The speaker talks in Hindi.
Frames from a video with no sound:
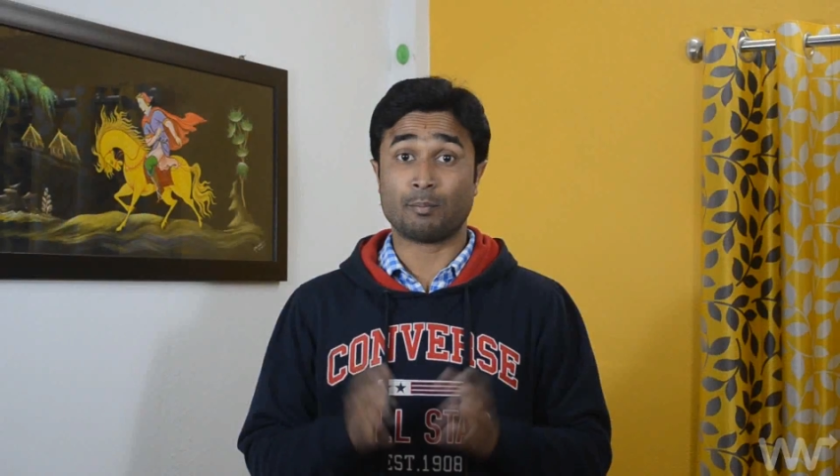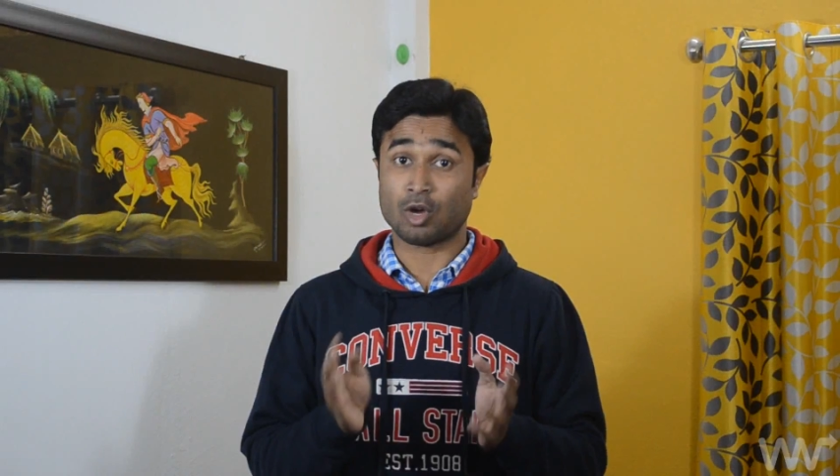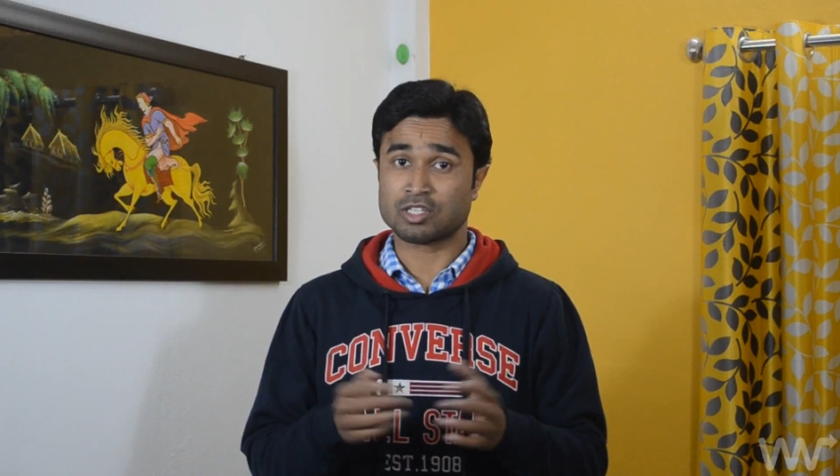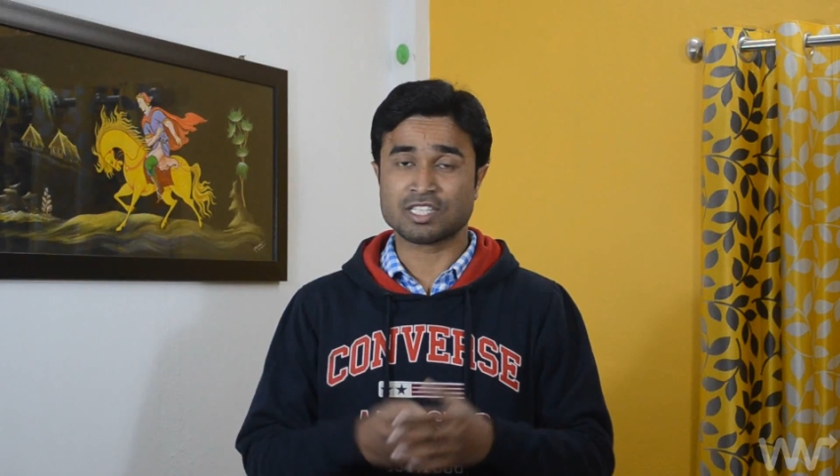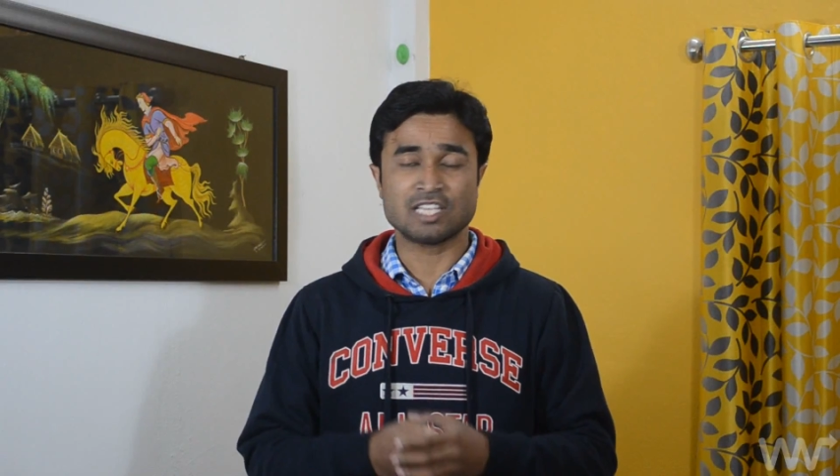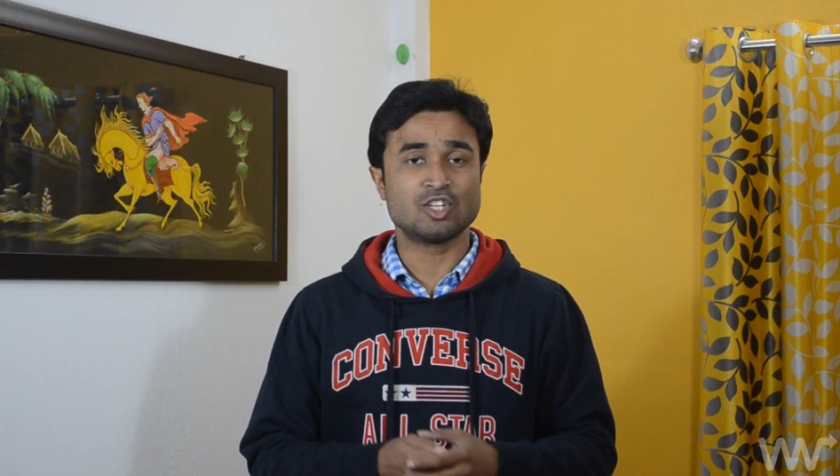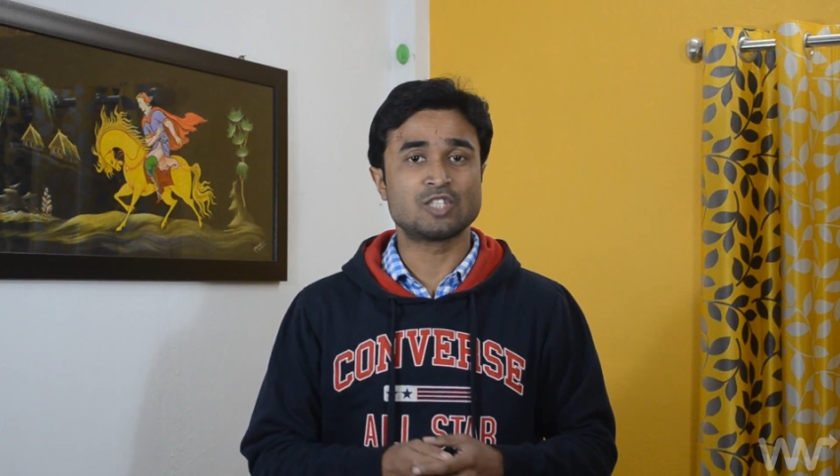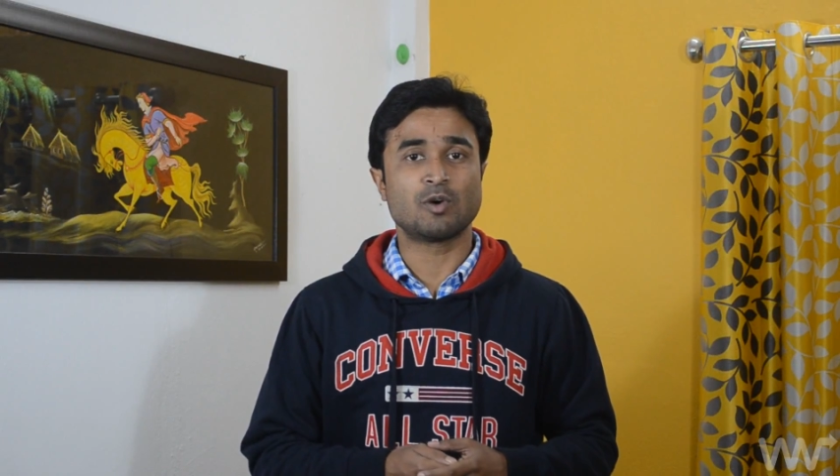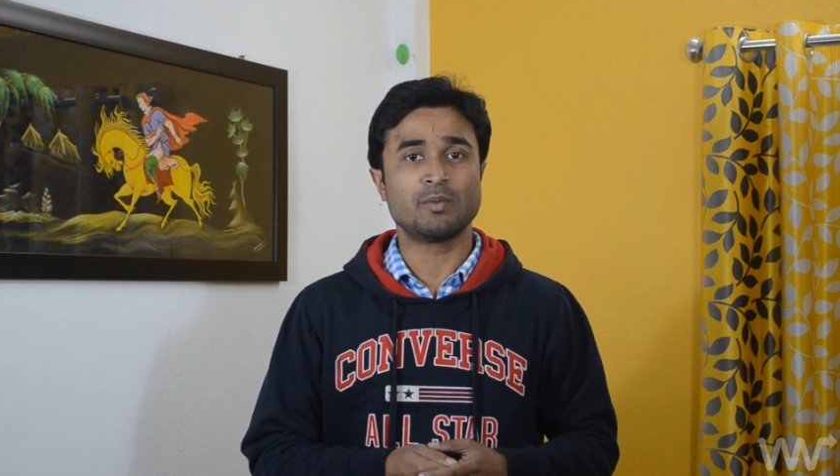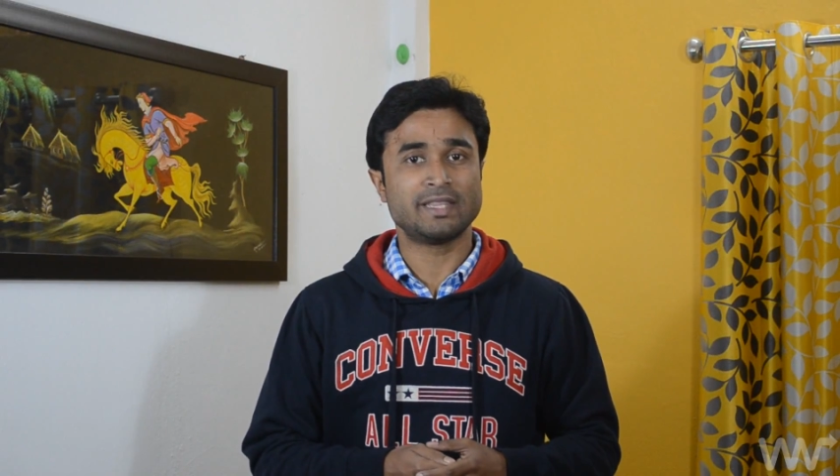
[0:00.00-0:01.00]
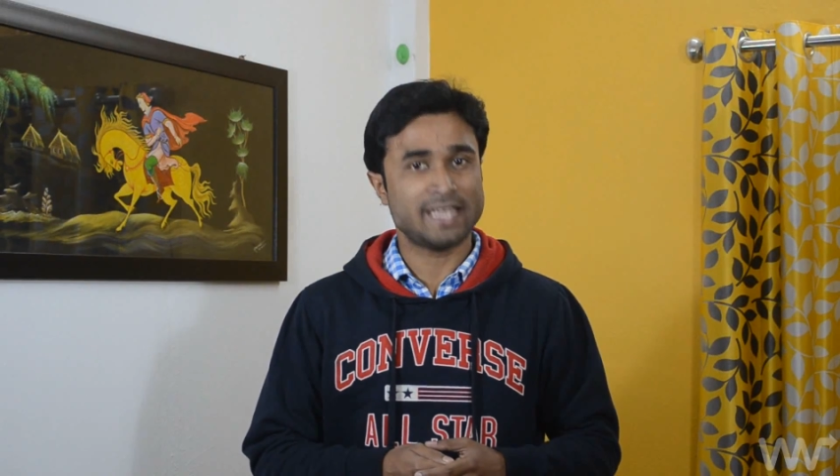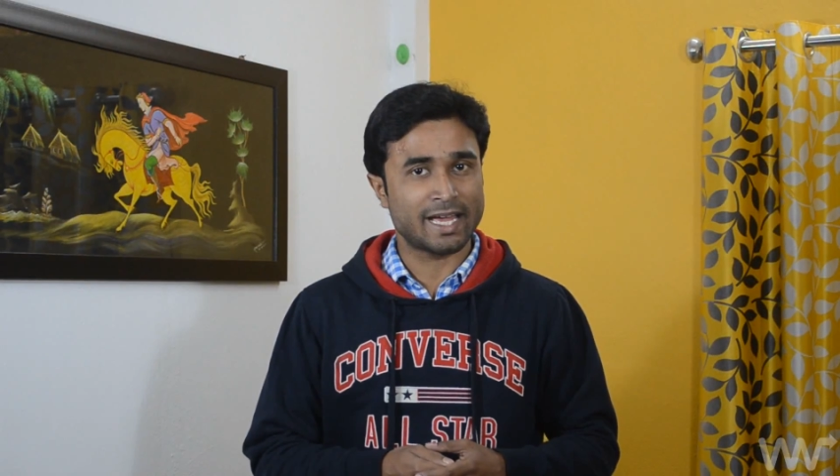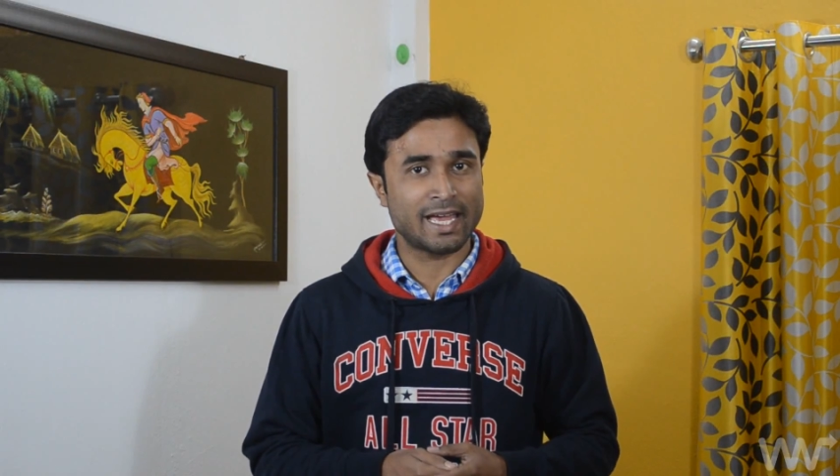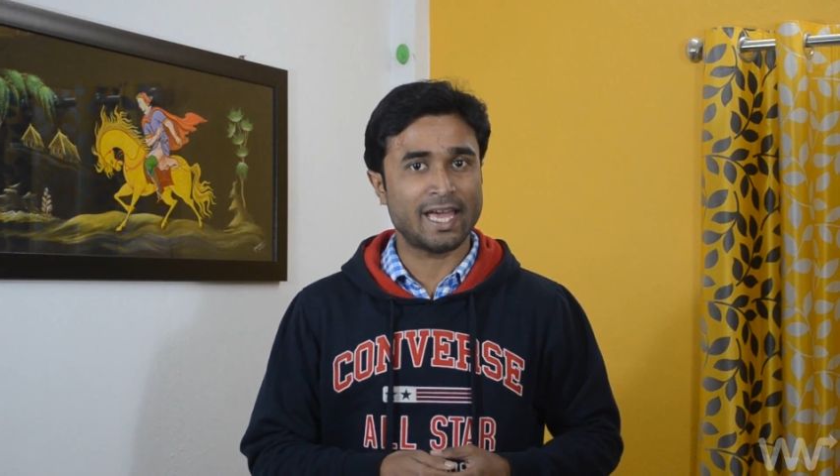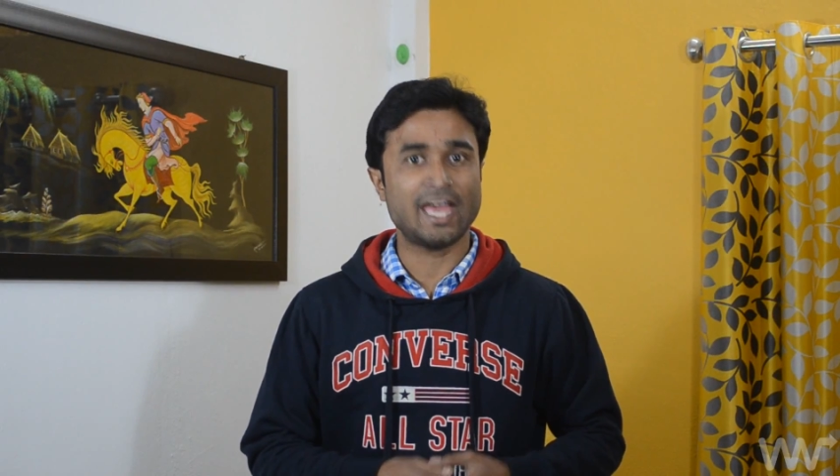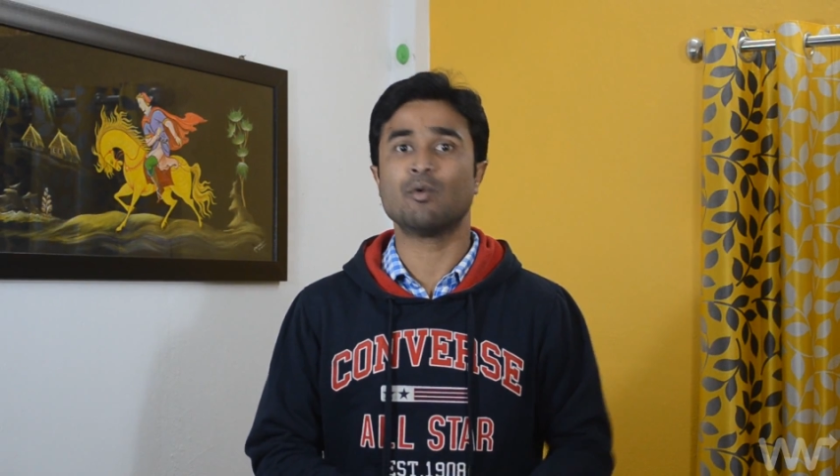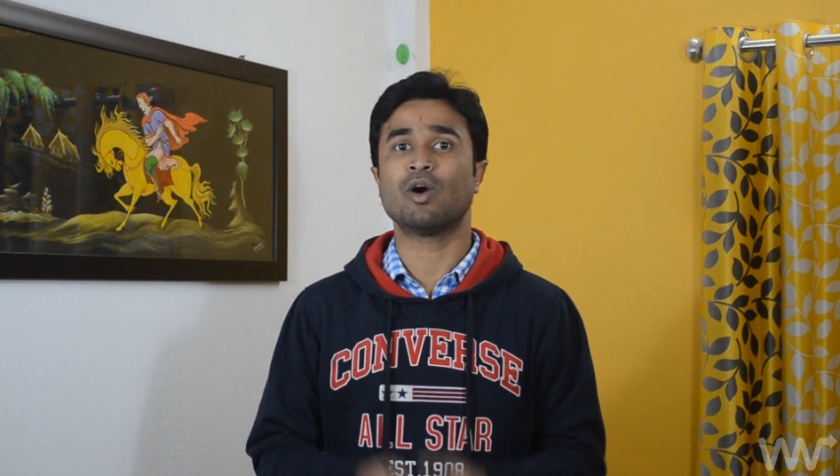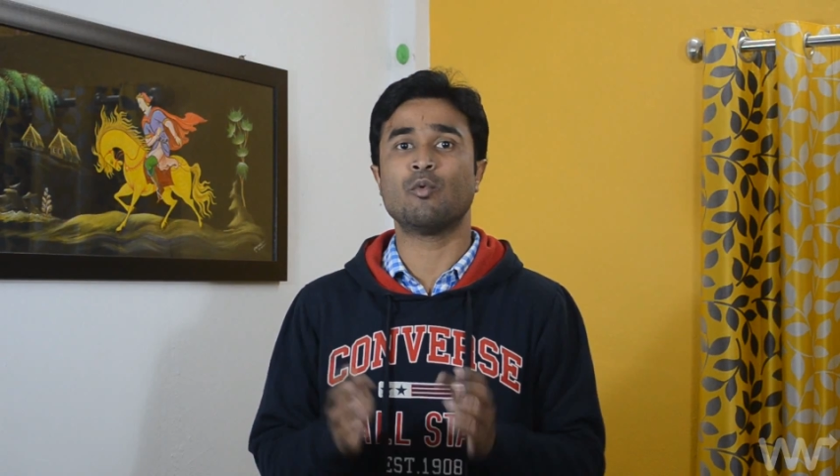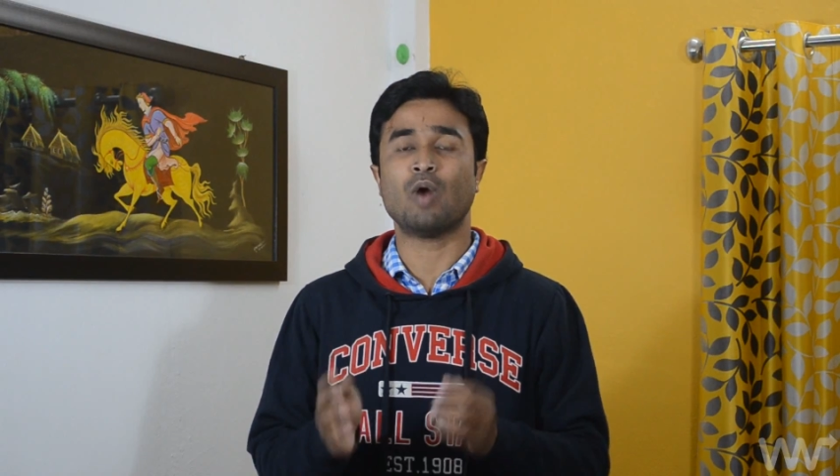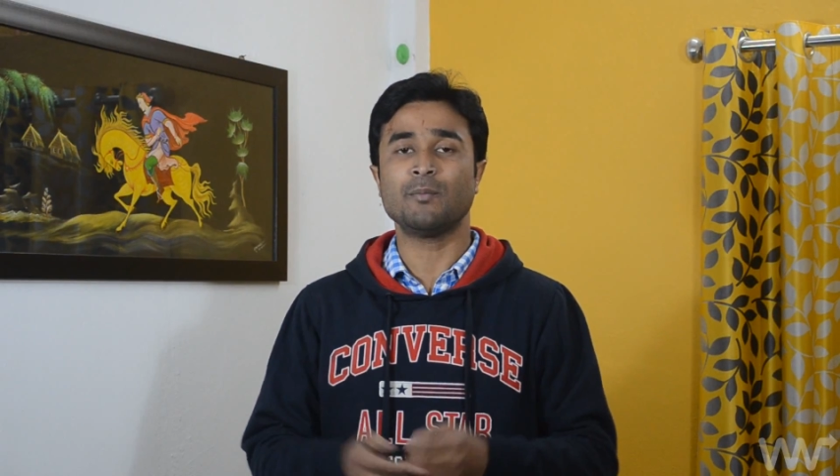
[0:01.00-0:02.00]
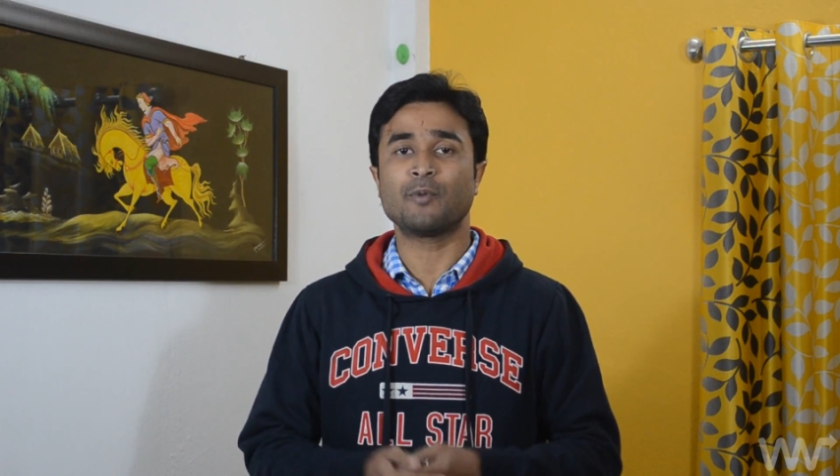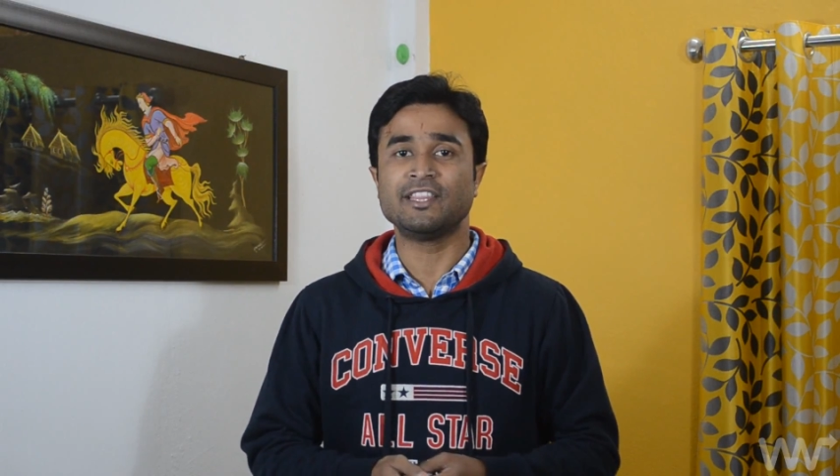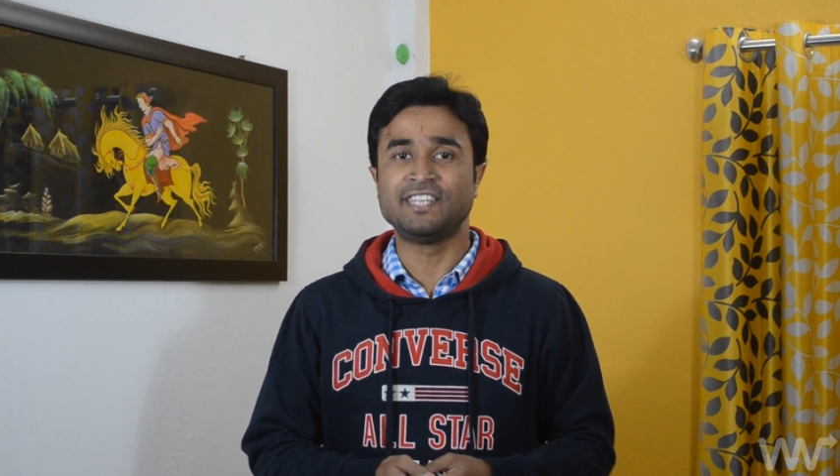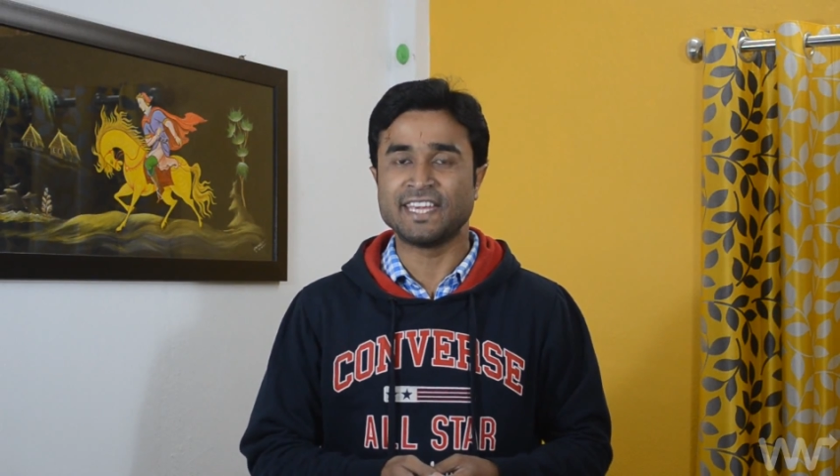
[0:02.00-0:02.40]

प्रोसेसर जो इस फोन में दिया गया है वो है 1.3 पॉइंट